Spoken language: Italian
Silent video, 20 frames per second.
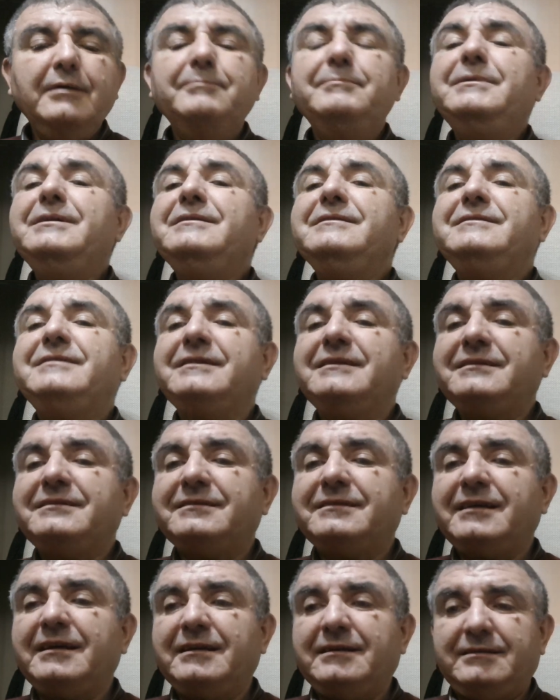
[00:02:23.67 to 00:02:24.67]
mi
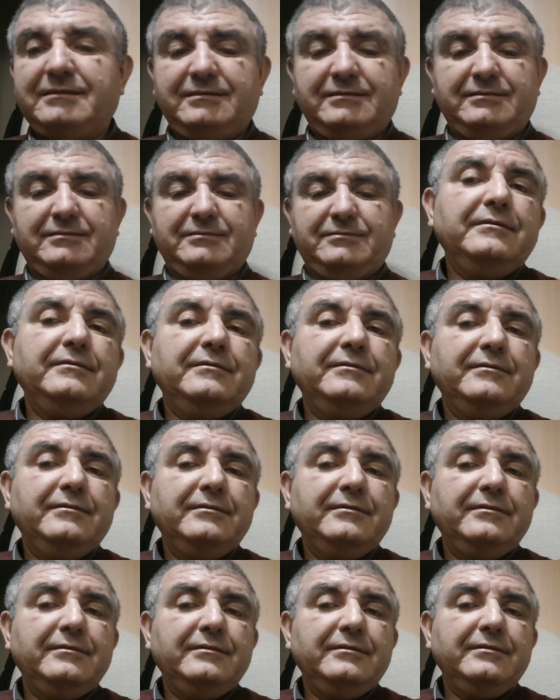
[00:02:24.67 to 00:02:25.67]
insiste,
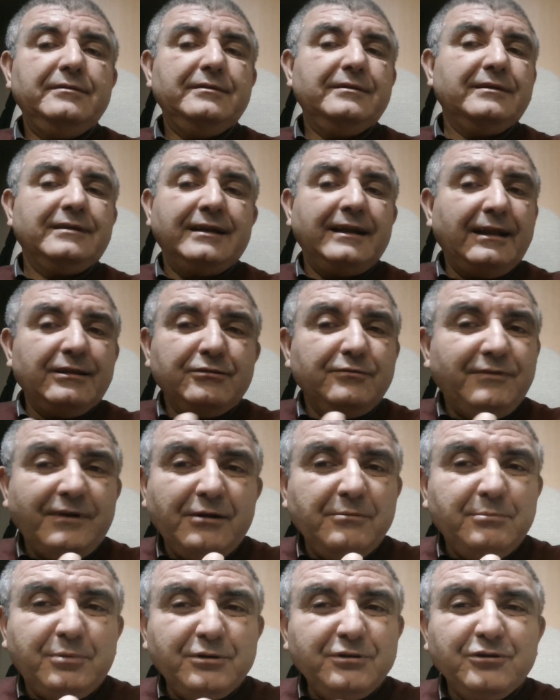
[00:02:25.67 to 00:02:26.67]
Renato, fai
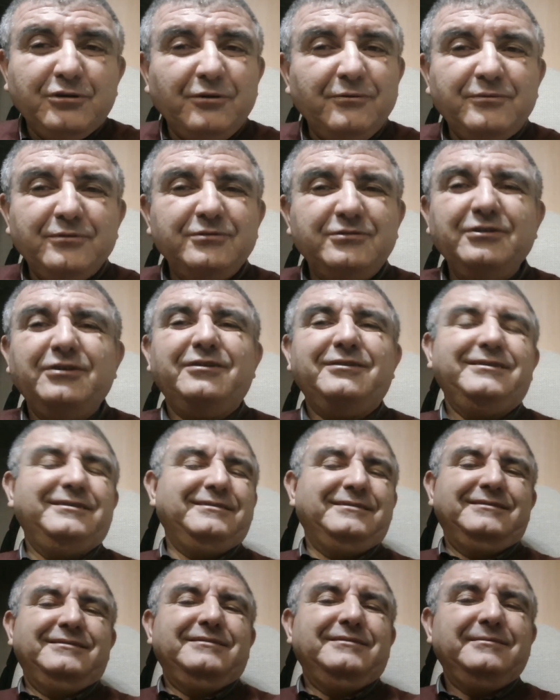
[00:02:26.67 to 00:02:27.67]
un po' di confusione,
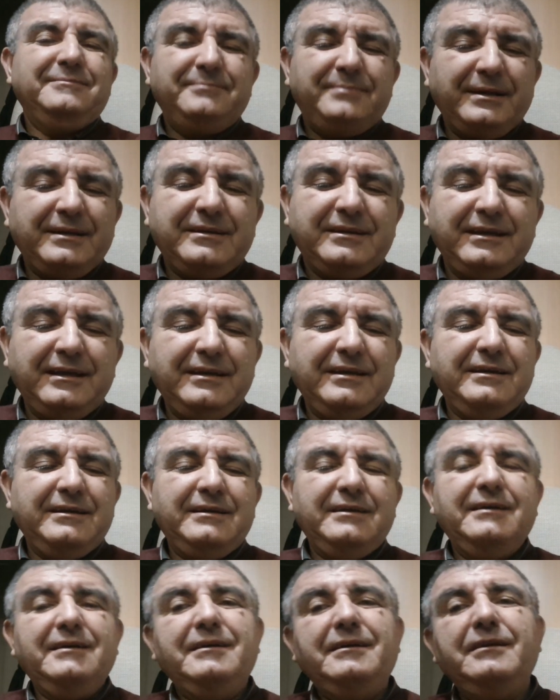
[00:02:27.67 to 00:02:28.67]
perché
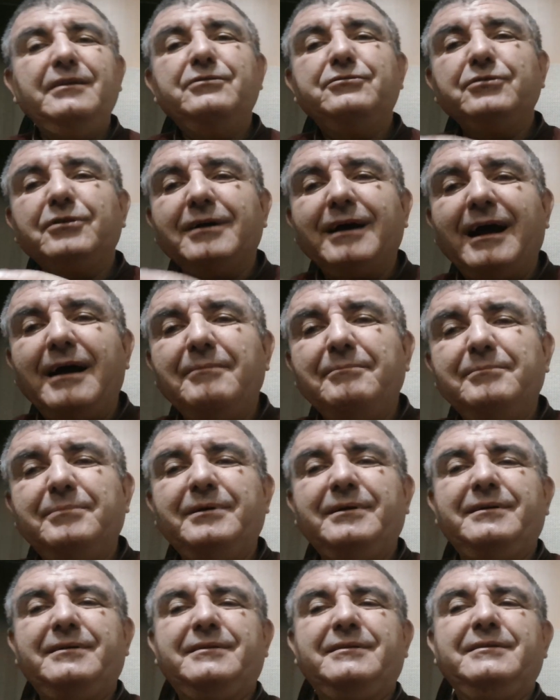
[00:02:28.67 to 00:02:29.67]
il tuo
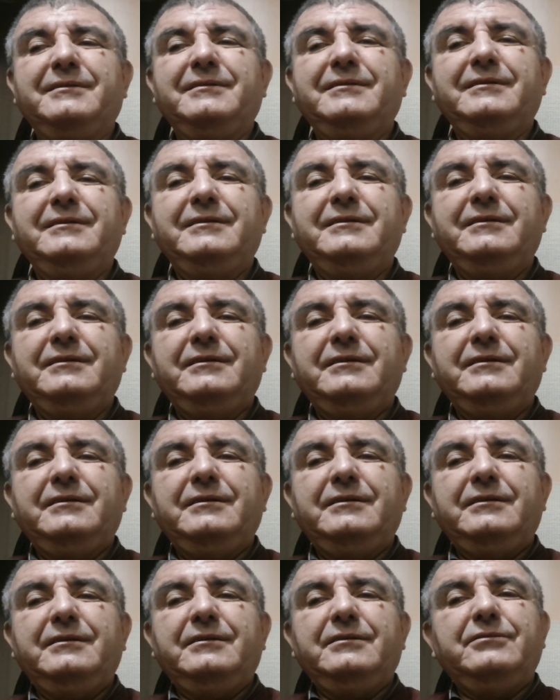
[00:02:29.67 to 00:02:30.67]
camper
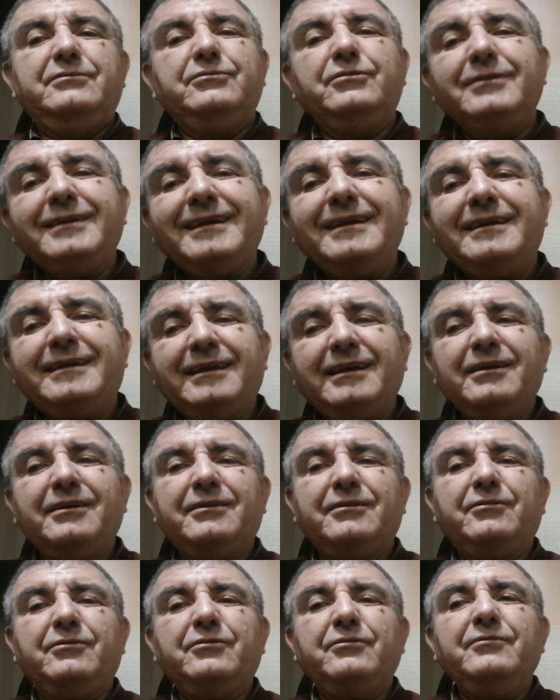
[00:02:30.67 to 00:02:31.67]
non è che
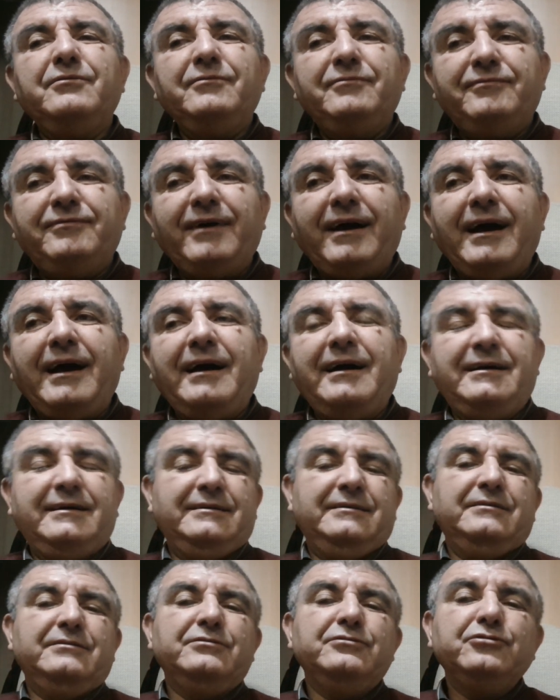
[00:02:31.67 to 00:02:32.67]
fa
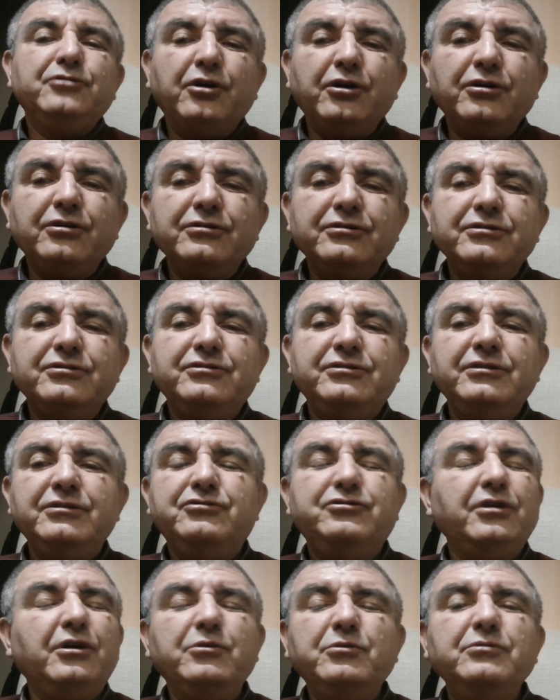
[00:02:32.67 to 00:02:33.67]
12,
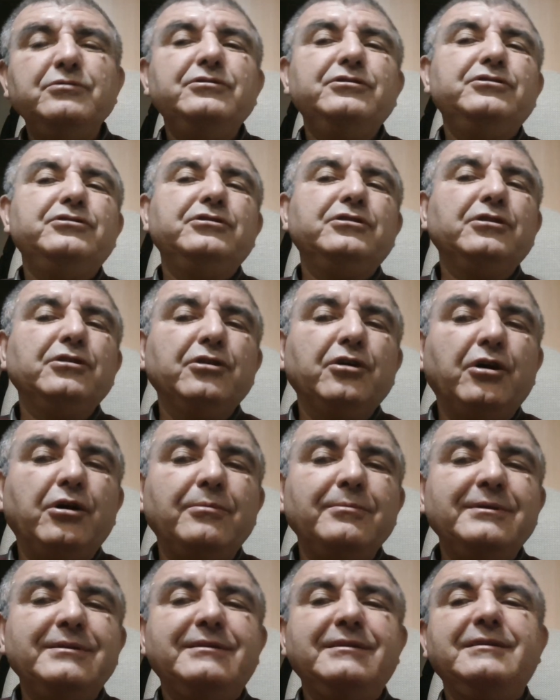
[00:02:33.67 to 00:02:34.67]
cioè 11
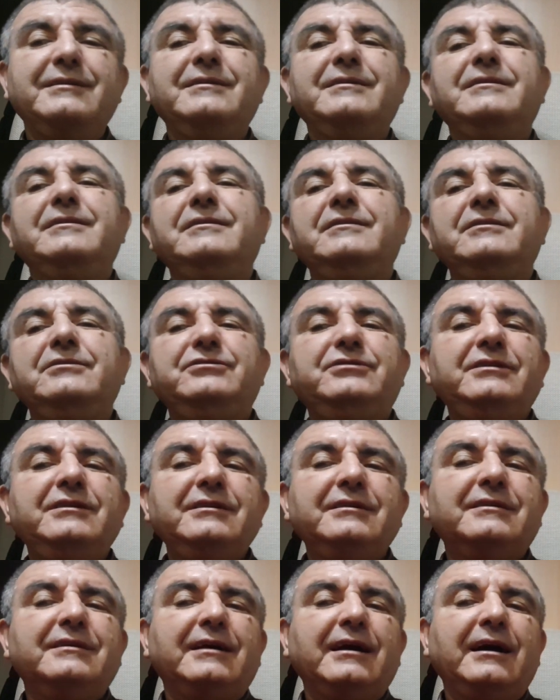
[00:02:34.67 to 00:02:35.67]
chilometri
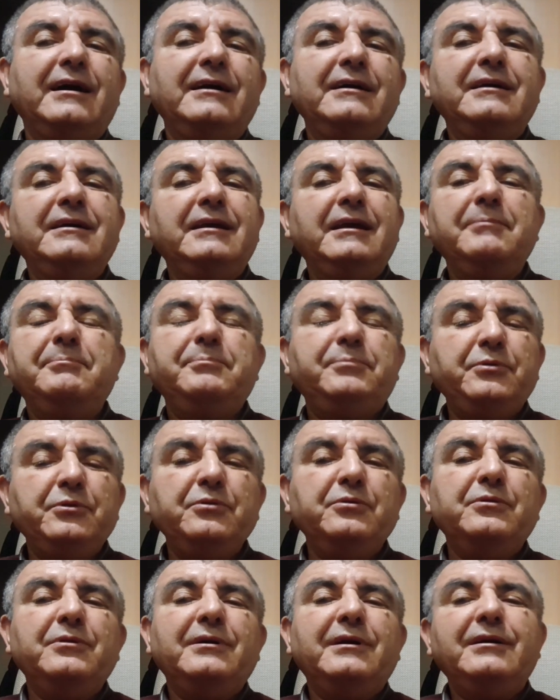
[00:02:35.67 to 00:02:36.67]
circa e
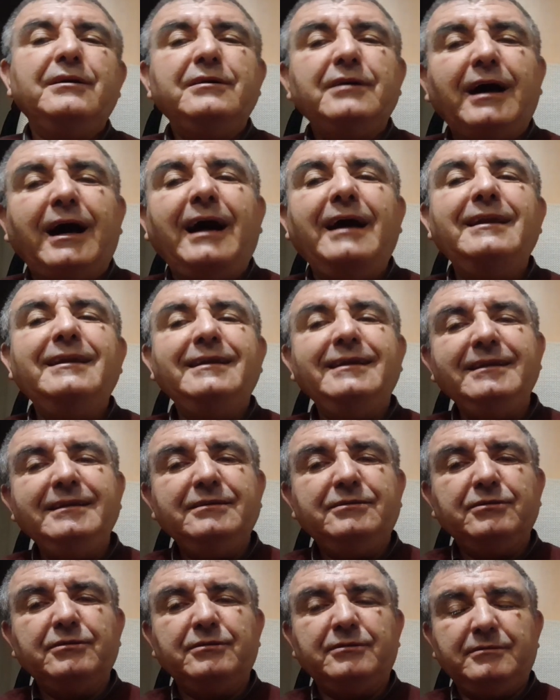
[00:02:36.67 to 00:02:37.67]
più al
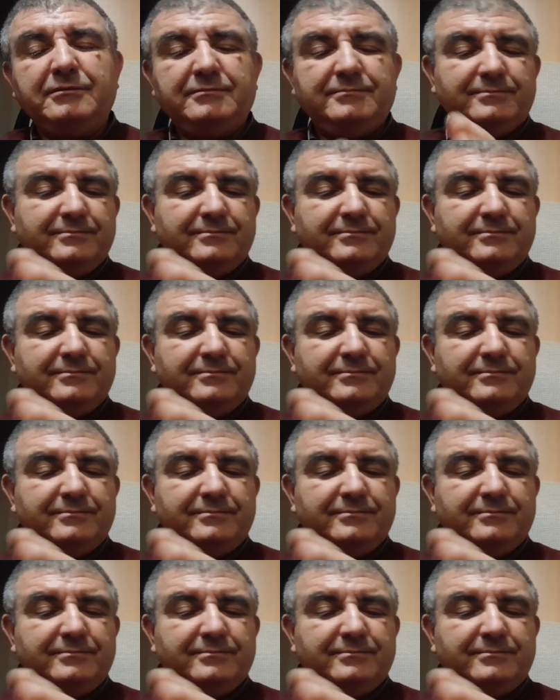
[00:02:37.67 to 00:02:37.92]
litro.